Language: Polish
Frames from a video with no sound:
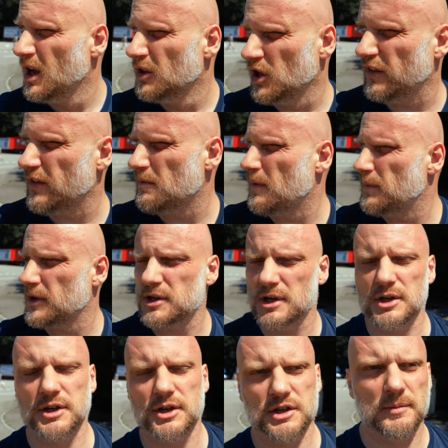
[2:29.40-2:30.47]
no nie wiem, mam
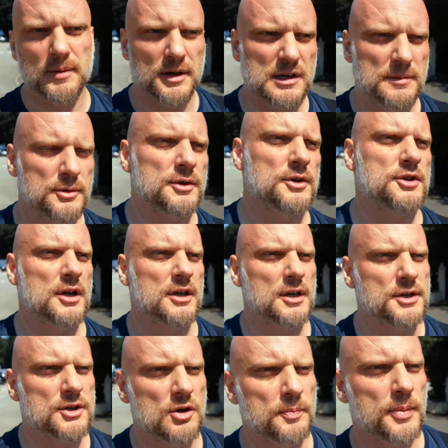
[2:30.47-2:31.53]
nadzieję, że jeszcze będzie, bo to jeszcze
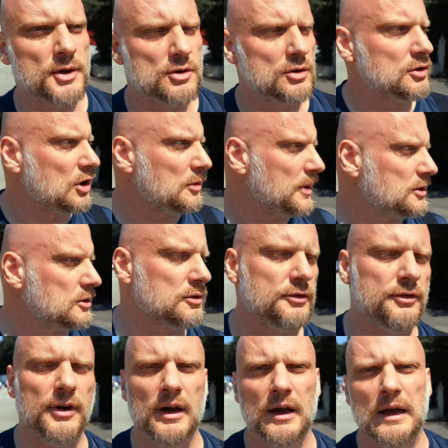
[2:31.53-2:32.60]
jakieś 150 km
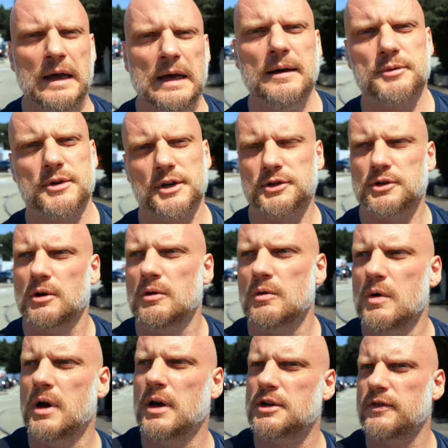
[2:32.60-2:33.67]
przez
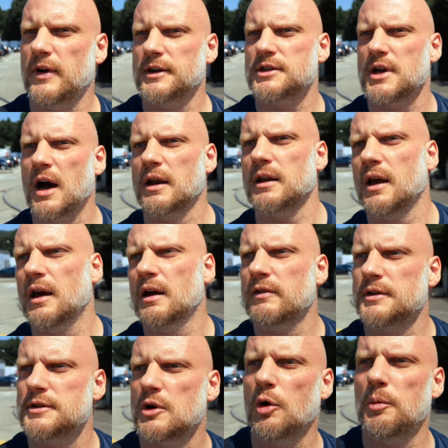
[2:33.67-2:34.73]
tą Szwajcarię,
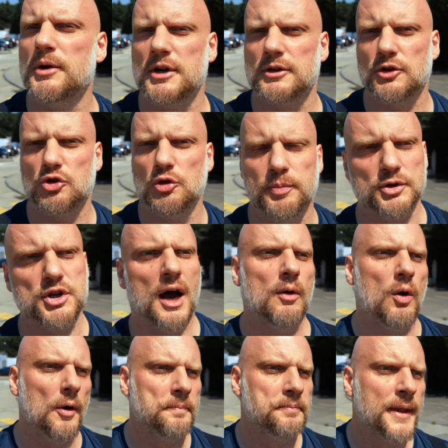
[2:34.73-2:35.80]
więc oby się coś tu
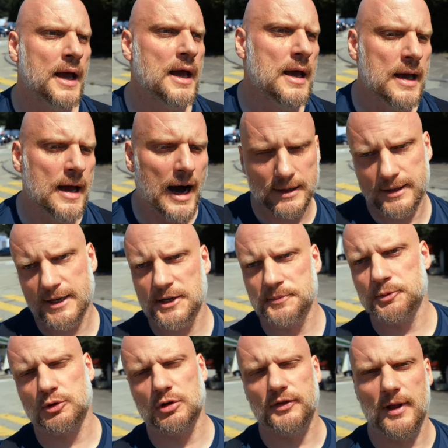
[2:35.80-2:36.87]
podziało. A teraz jest po
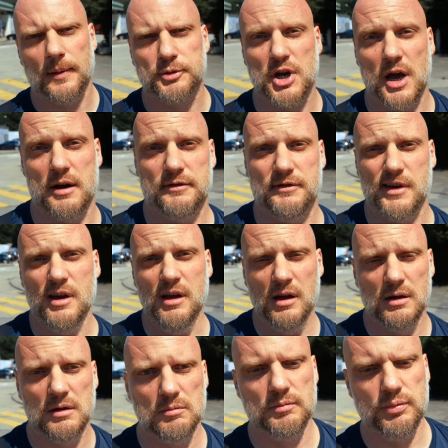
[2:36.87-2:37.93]
prostu chwila przerwy,
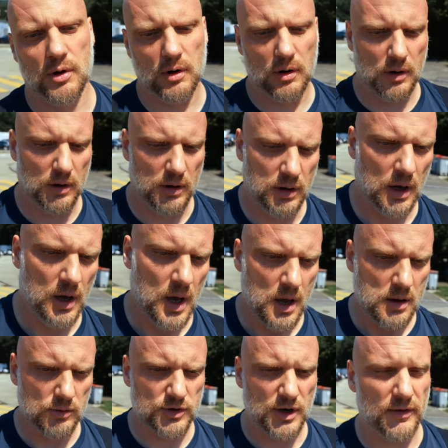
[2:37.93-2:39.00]
bo
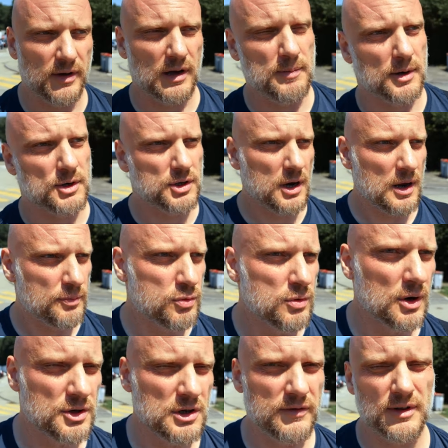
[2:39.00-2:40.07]
już jadę chyba 4,5
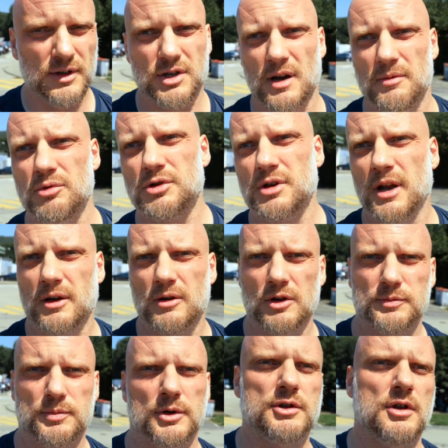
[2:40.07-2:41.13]
godziny, więc trzeba było się lekko
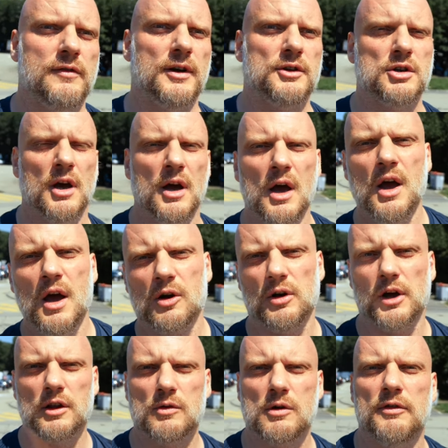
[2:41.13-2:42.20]
rozprostować,
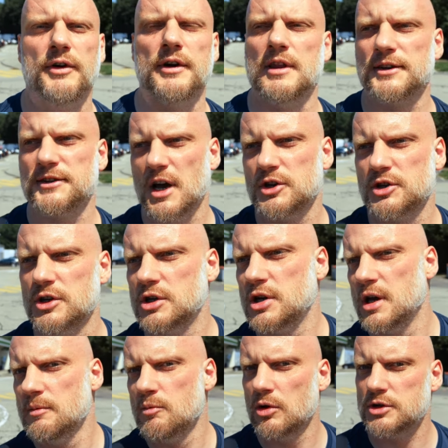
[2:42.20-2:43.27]
kolejną kofeinę zażyć
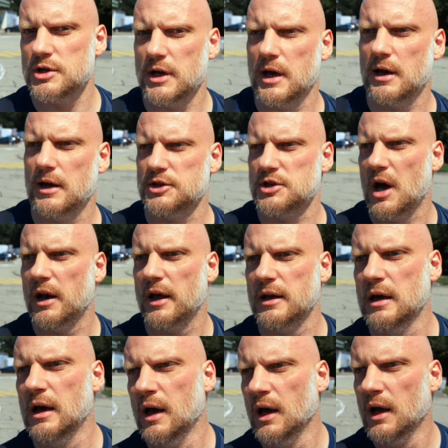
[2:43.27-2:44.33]
i można jechać dalej.